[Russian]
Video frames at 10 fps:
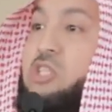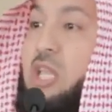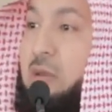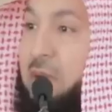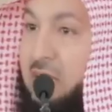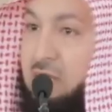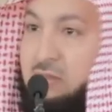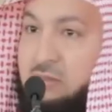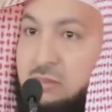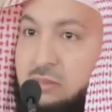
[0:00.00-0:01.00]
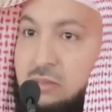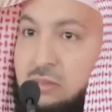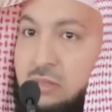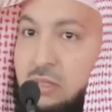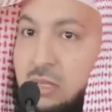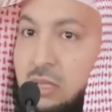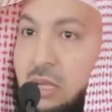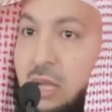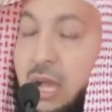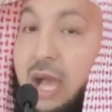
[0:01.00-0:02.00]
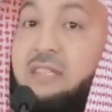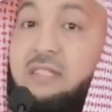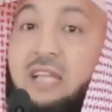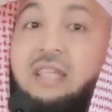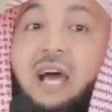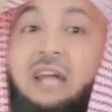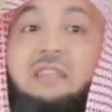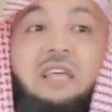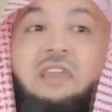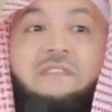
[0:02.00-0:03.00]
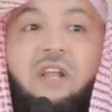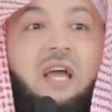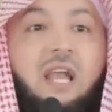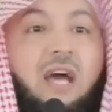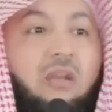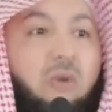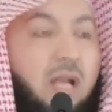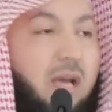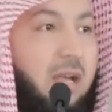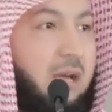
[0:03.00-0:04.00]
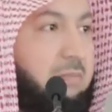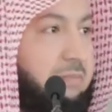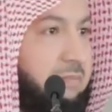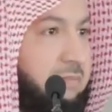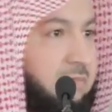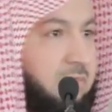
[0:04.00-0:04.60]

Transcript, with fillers: То, что ты мусульманин, не дает тебе права говорить, что разрешено, а что запрещено.